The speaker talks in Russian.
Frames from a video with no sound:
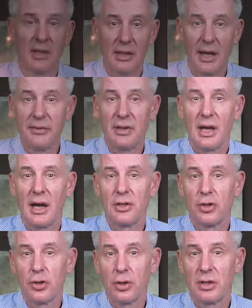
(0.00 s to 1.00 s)
Недавний
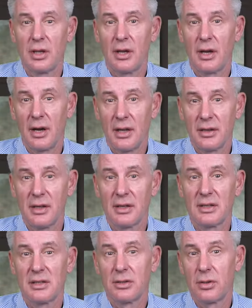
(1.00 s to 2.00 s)
отчет
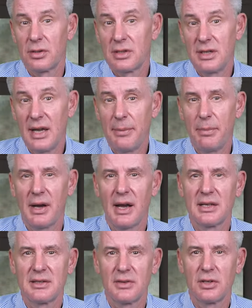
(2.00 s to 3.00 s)
Rentals.ca
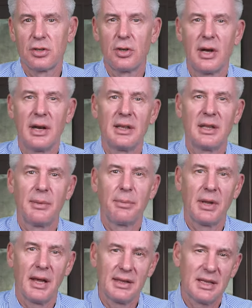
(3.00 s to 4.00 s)
показывает, что арендная
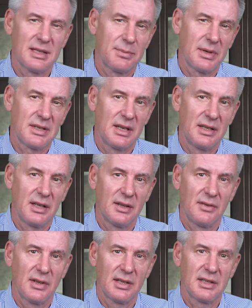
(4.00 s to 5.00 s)
плата за последние
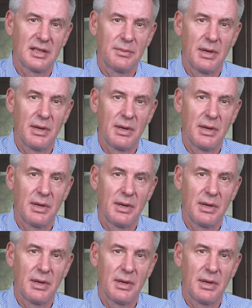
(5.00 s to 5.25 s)
12